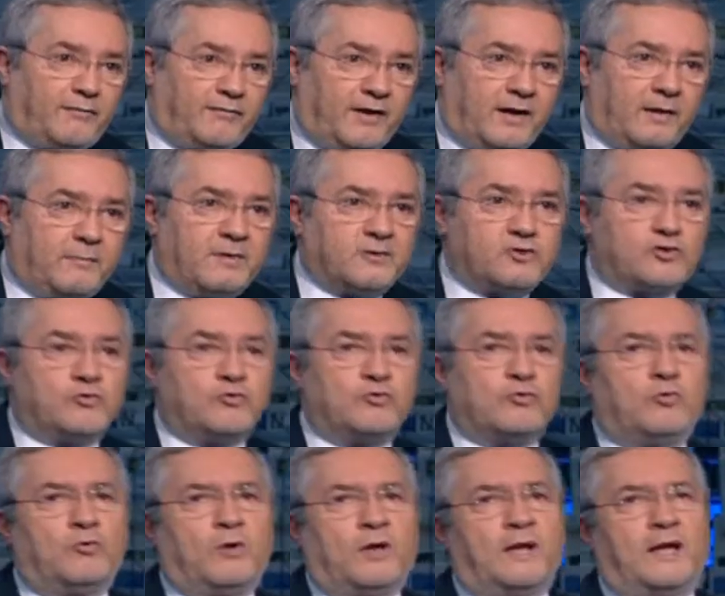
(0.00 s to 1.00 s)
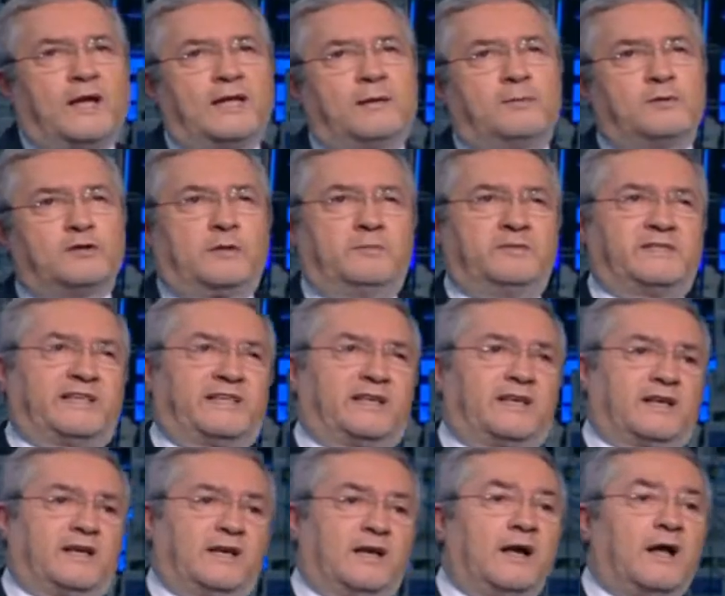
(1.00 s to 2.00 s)
يعني ما نقول والله هذا برجع
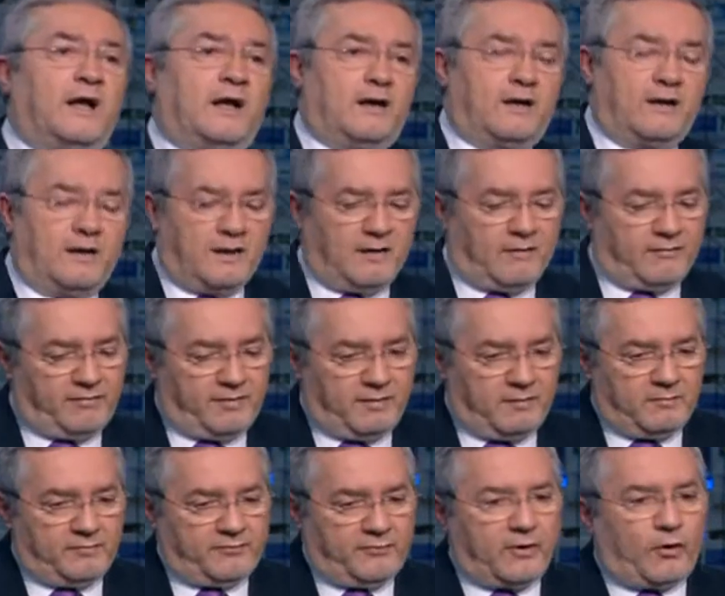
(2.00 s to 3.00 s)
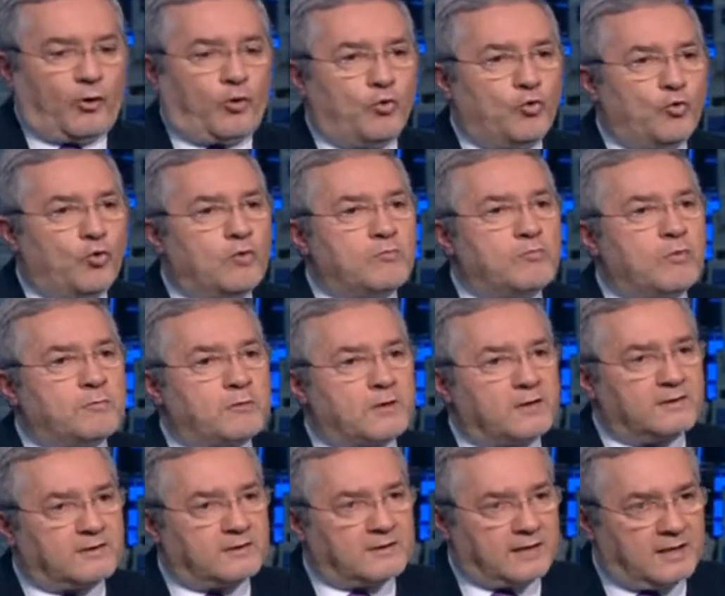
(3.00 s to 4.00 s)
بذكرنا لا في في حلول
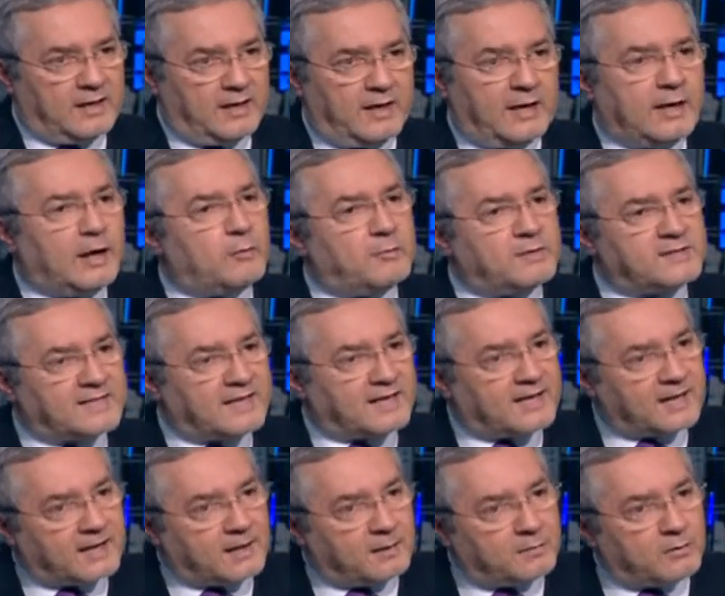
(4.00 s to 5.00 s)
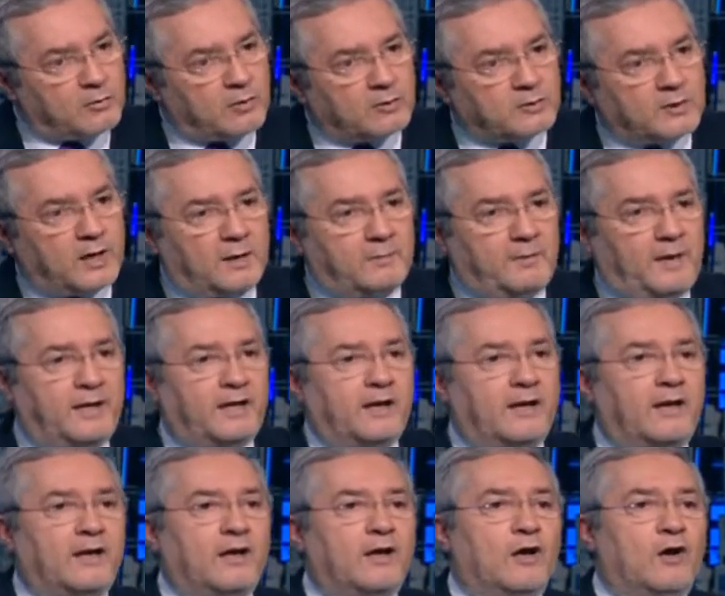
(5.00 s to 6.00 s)
ممكن تلاقي لو بتذكرنا باوضاع
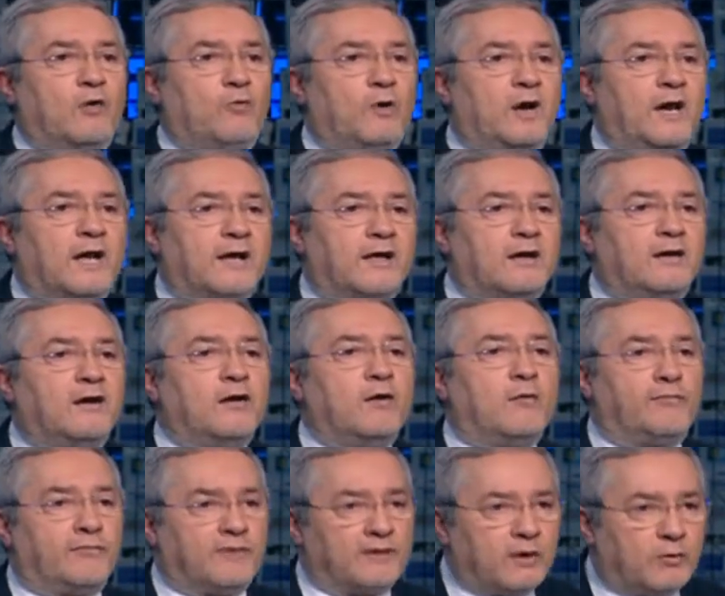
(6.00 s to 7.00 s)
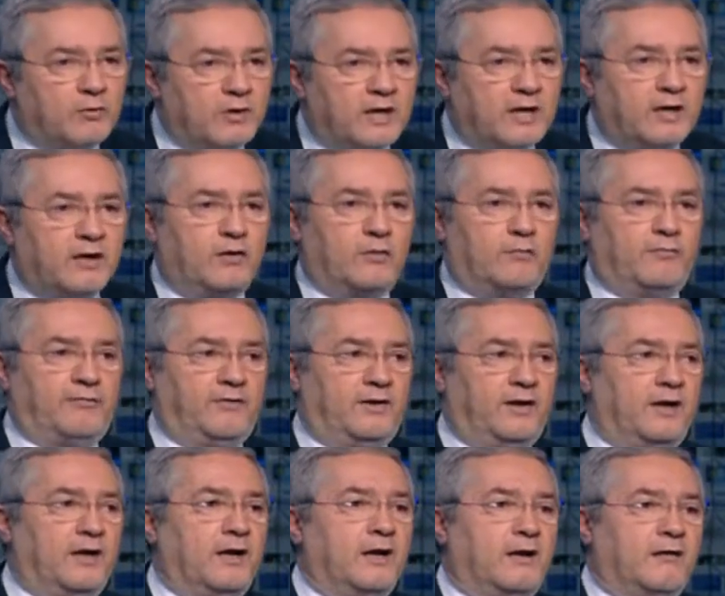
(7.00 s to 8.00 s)
معينه نعم. ولكن اليوم في دوله اليوم
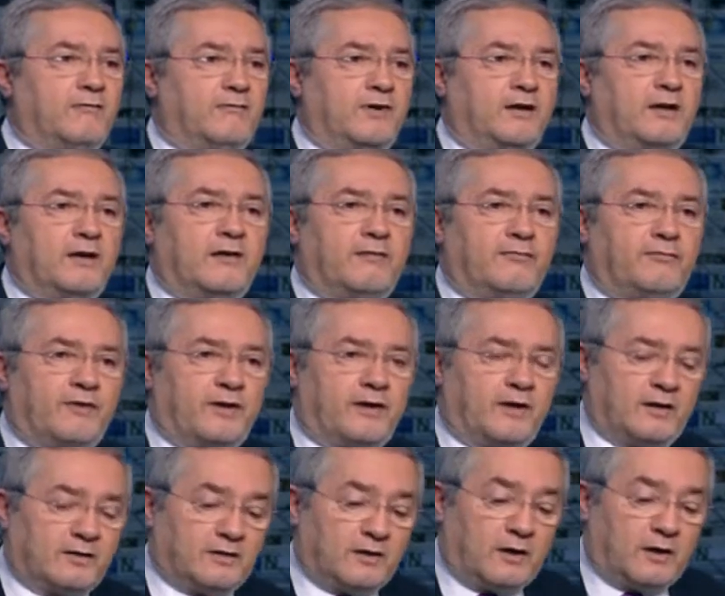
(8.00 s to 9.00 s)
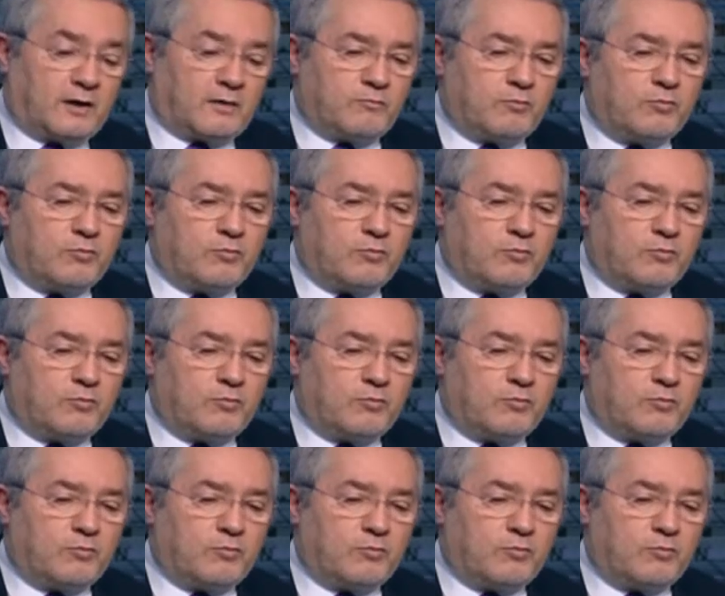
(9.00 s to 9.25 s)
في في في اطار